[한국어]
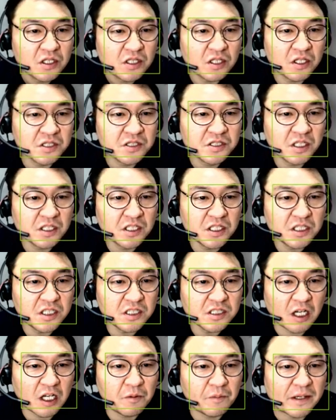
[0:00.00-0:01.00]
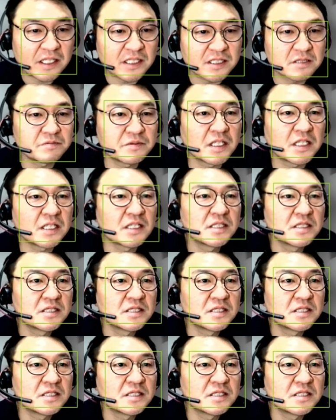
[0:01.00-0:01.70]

건설을 다운받겠습니다.